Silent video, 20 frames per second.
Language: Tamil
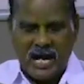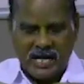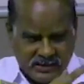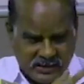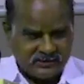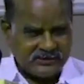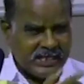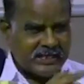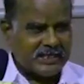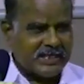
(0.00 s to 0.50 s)

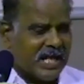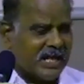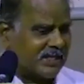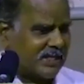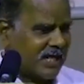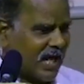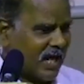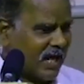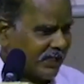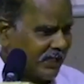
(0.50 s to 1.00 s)
அடுத்த
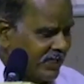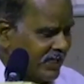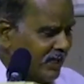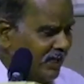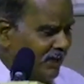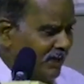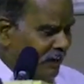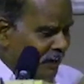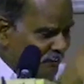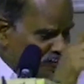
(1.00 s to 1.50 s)
நாள்
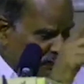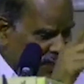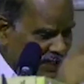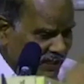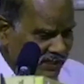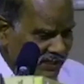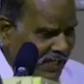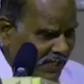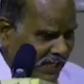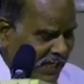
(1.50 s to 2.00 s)
காலையில்
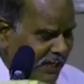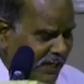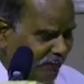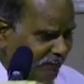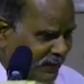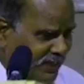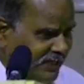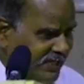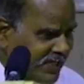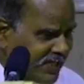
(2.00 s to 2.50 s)
பெண்களை
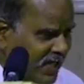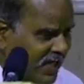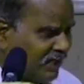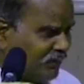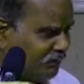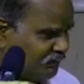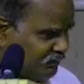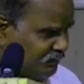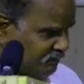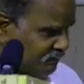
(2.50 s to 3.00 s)

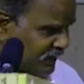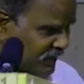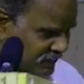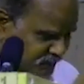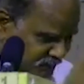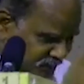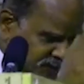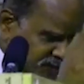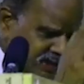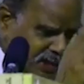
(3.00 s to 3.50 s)
பெரியார்
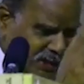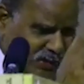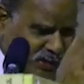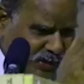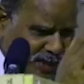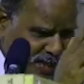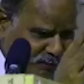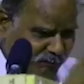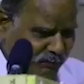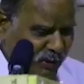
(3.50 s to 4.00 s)

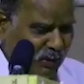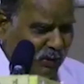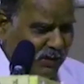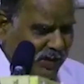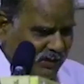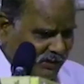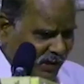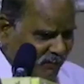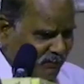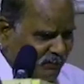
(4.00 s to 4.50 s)
பெண்களுடைய
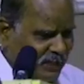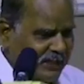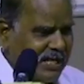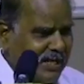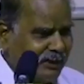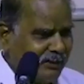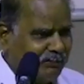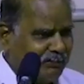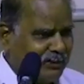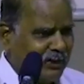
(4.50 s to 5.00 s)
போராட்டம்
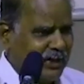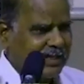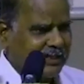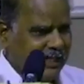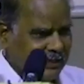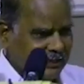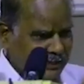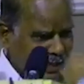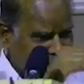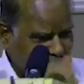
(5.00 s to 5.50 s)
மறியல்
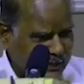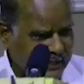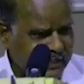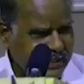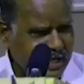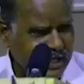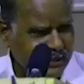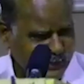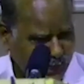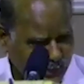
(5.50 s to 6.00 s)
போராட்டத்தை
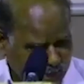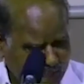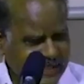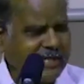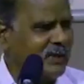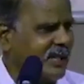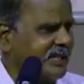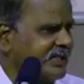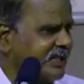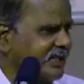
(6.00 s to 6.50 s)
பெரியார்
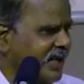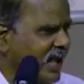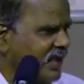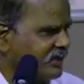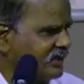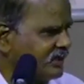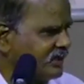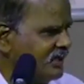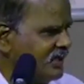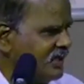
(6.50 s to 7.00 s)
தொடங்கி
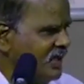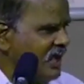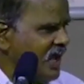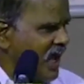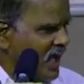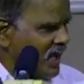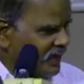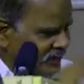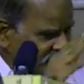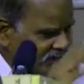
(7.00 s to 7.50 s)
வைக்கிறார்
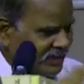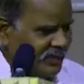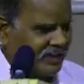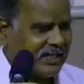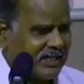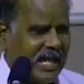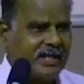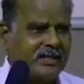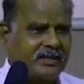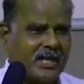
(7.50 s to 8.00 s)
அதற்கு
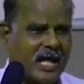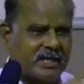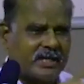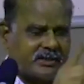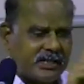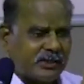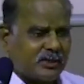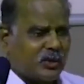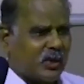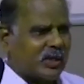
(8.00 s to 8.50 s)
கைது
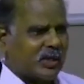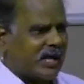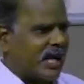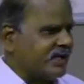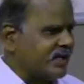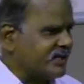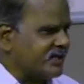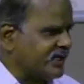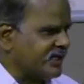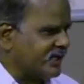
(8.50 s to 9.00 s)
அதற்கு
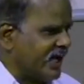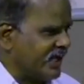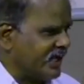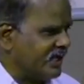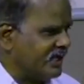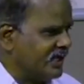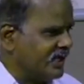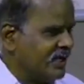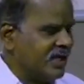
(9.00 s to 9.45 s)
ஓராண்டு சிறை